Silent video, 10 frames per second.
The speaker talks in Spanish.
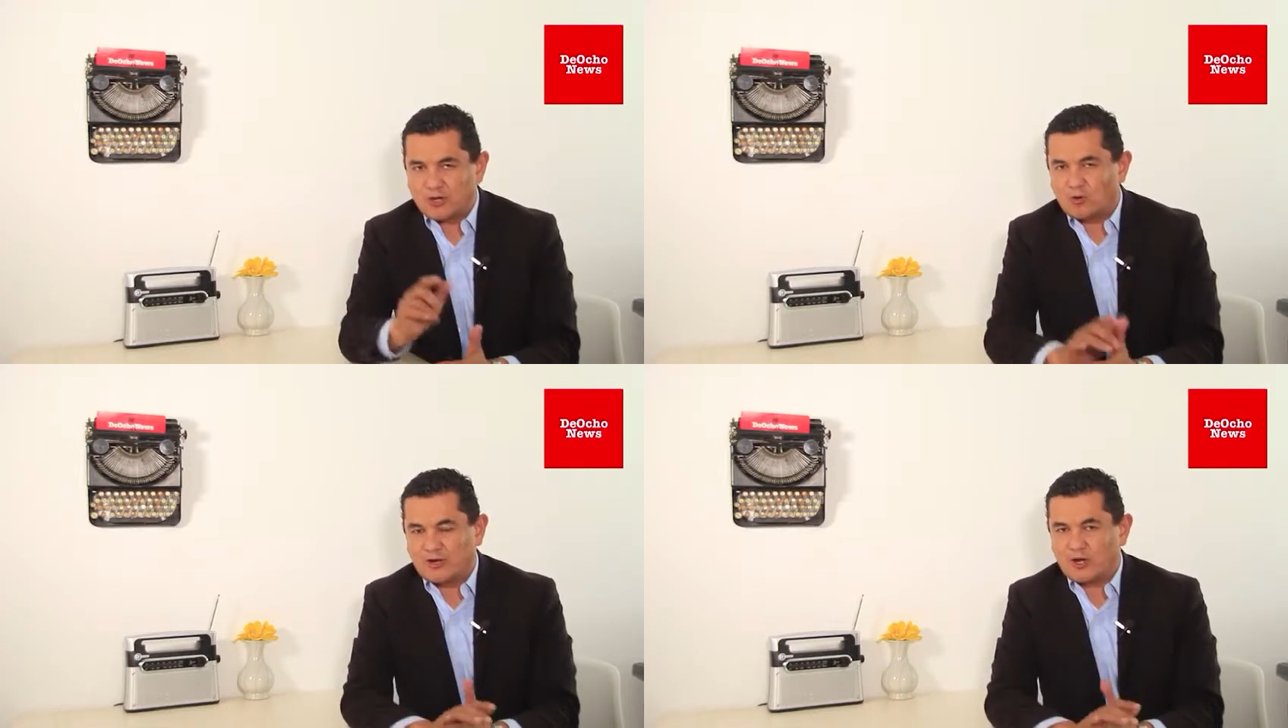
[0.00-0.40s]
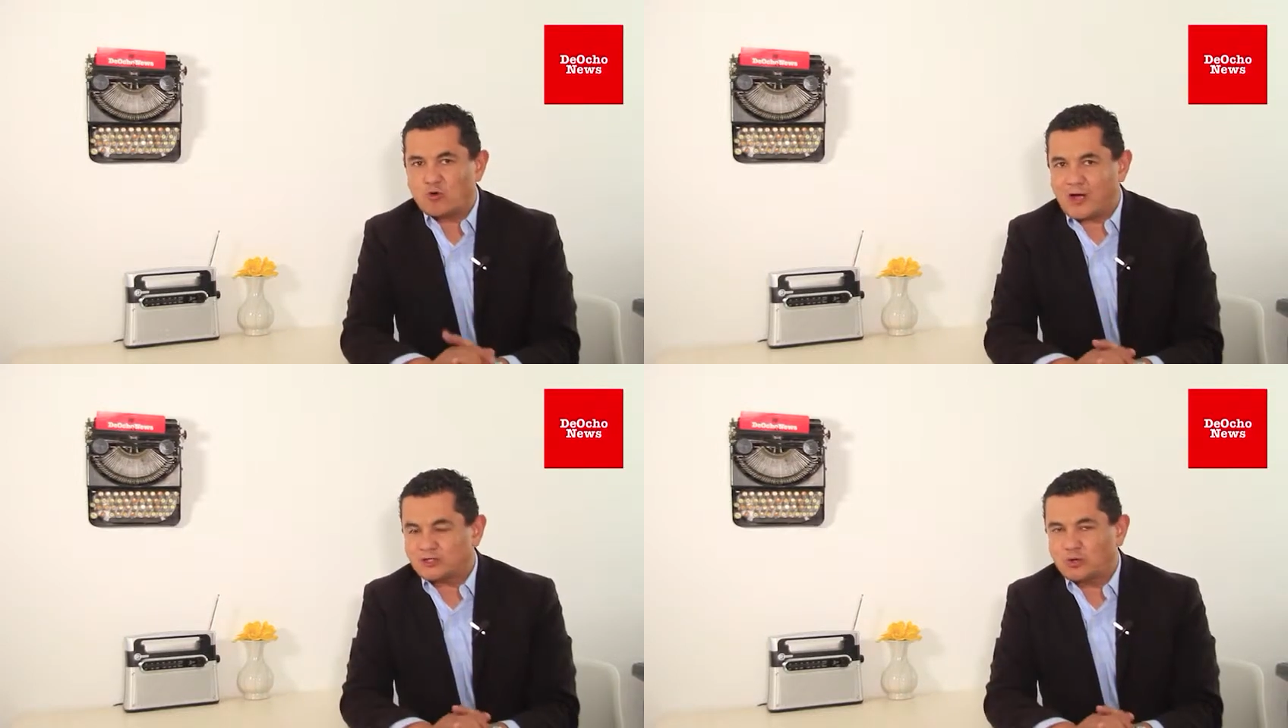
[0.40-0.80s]
en
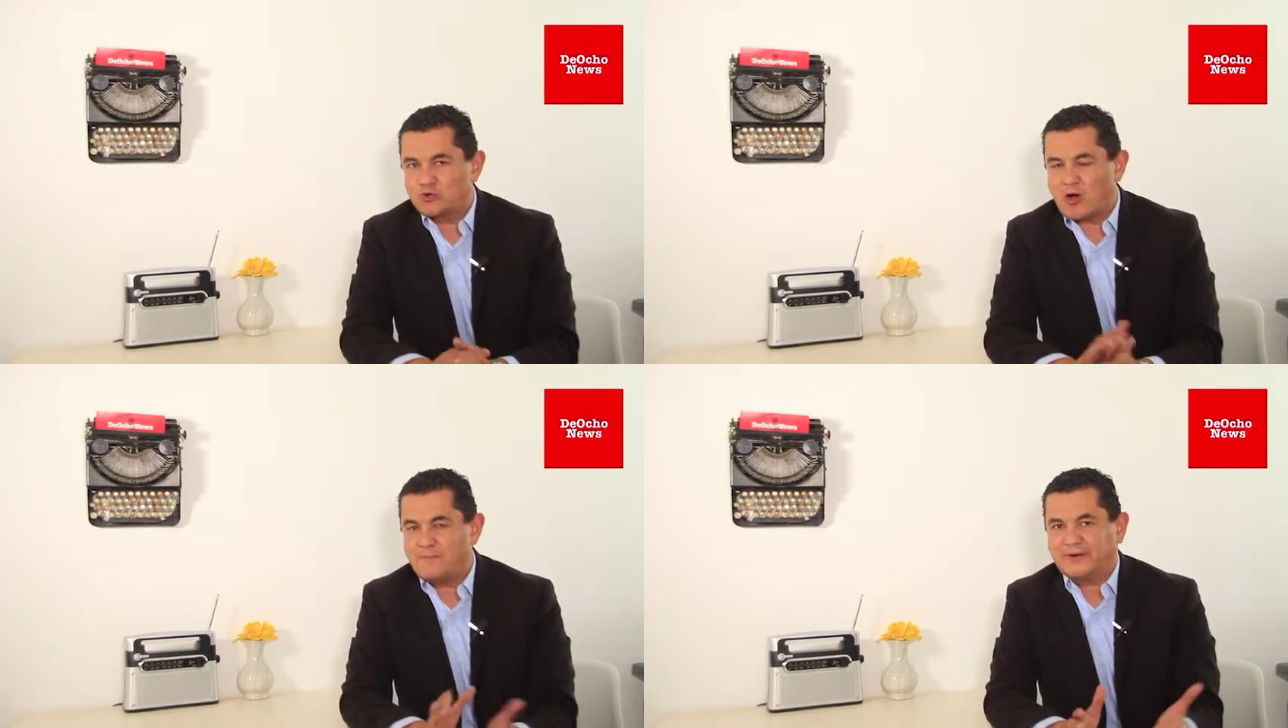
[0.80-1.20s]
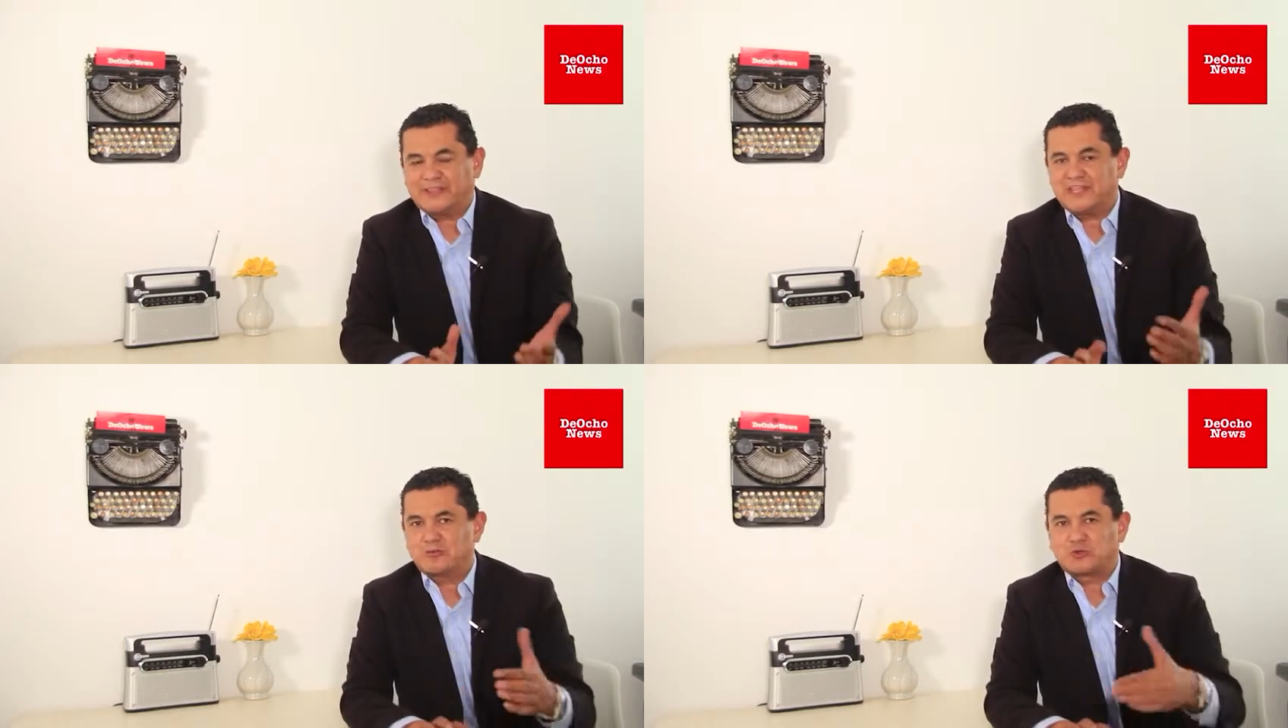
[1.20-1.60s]
Guanajuato y no ha
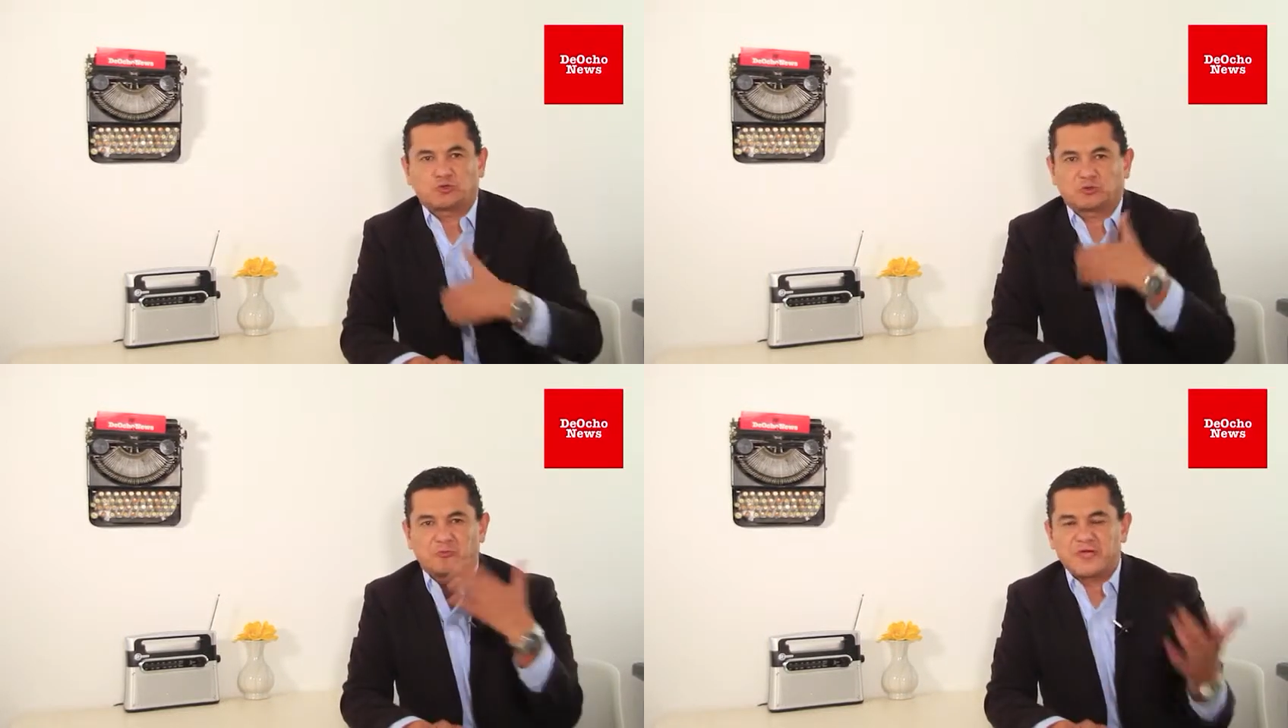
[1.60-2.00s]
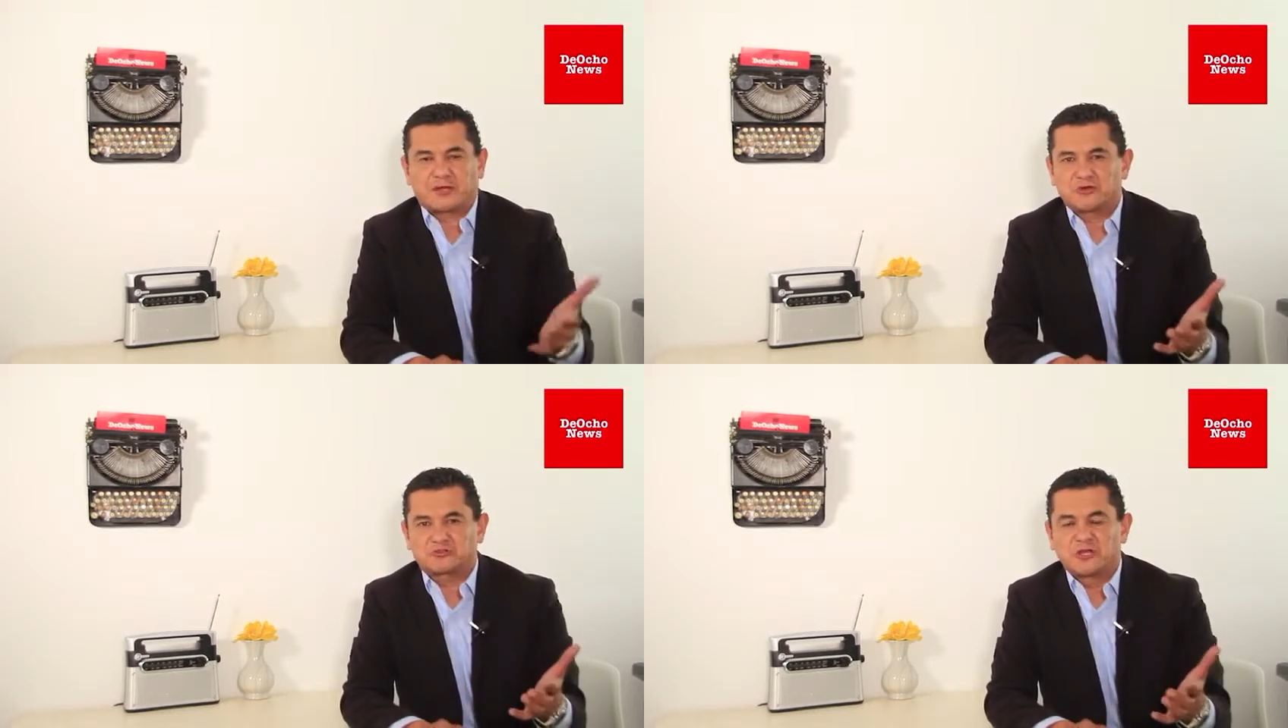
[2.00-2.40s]
perdido y sus
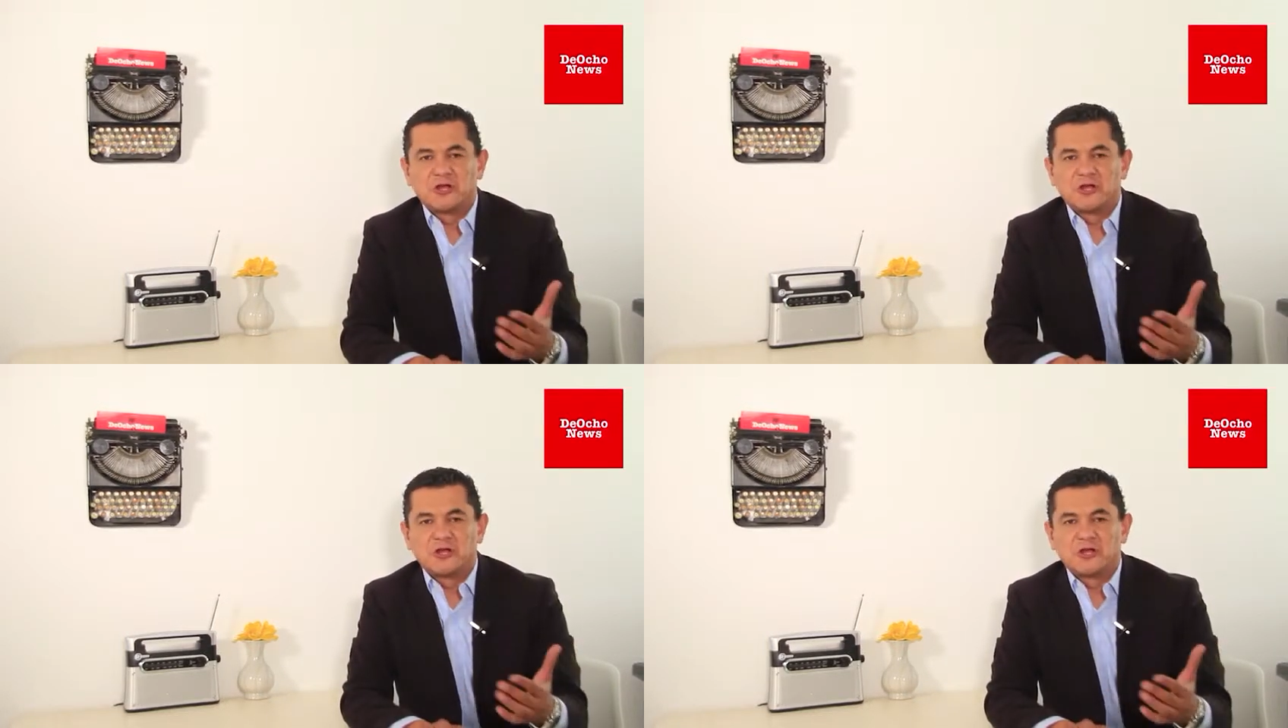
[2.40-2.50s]
gobiernos